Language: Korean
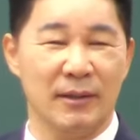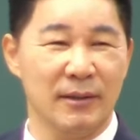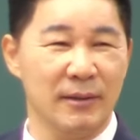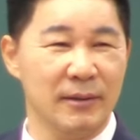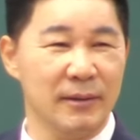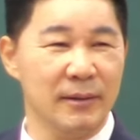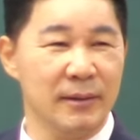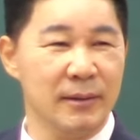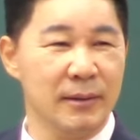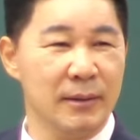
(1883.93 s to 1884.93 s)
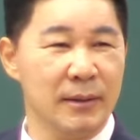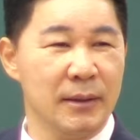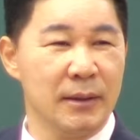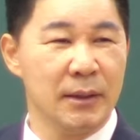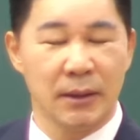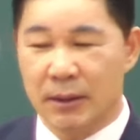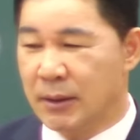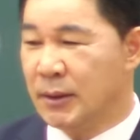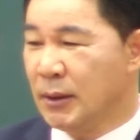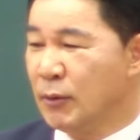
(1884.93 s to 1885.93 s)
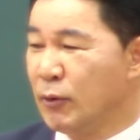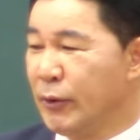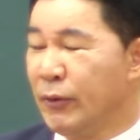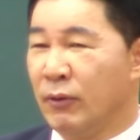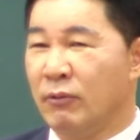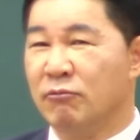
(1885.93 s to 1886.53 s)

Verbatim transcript: 你就认为翻译的好就可以了。 그리고요,